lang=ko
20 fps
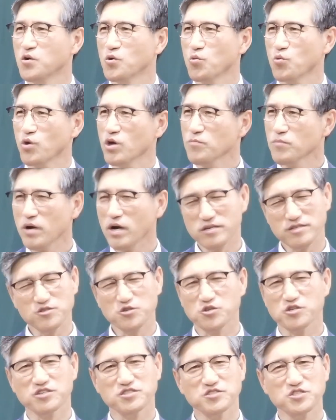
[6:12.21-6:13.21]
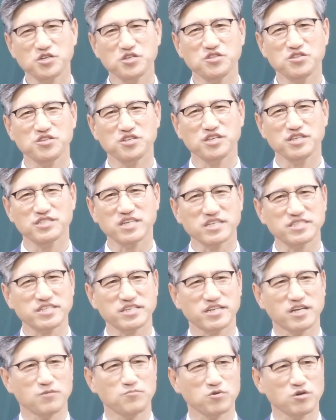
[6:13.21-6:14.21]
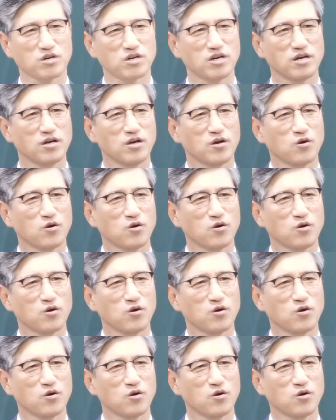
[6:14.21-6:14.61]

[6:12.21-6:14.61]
왜 많은 경제인들이 자살을 합니까?